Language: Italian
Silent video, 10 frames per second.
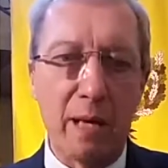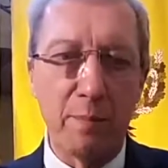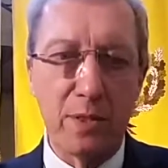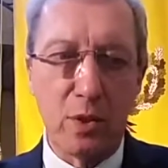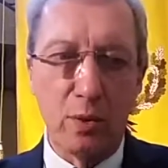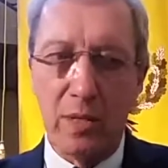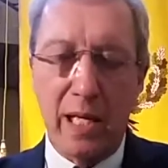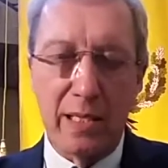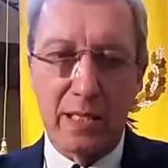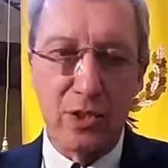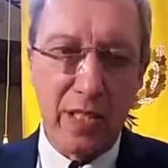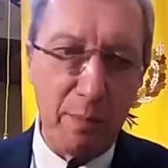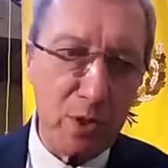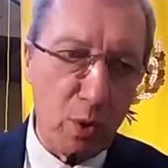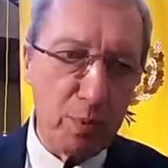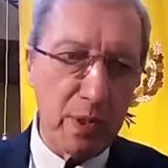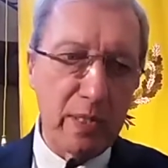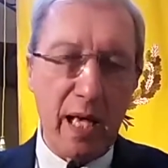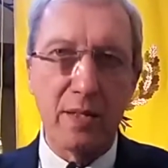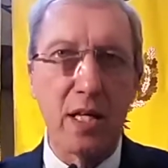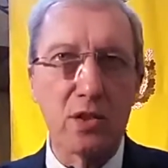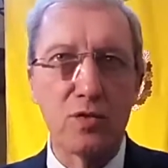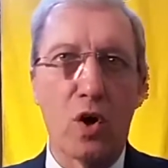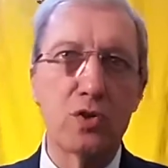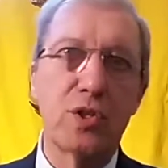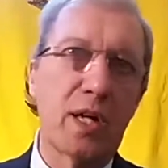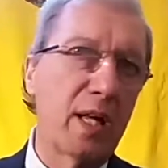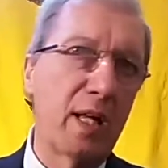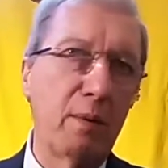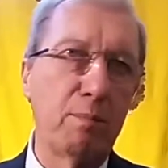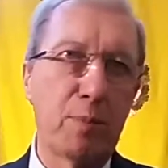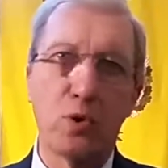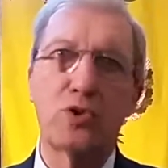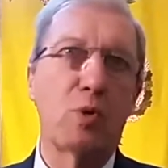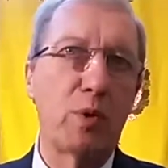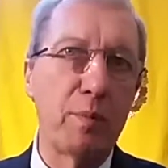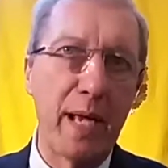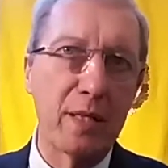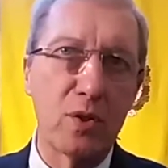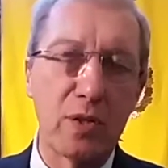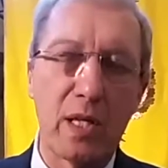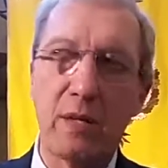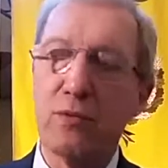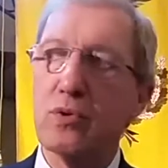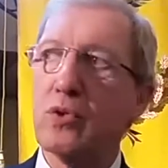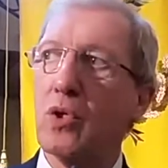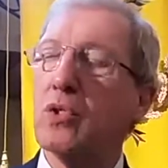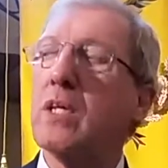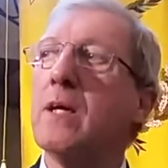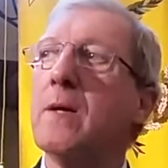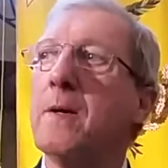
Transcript: metro, la, la, città metropolitana a svolgere in proseguimento delle funzioni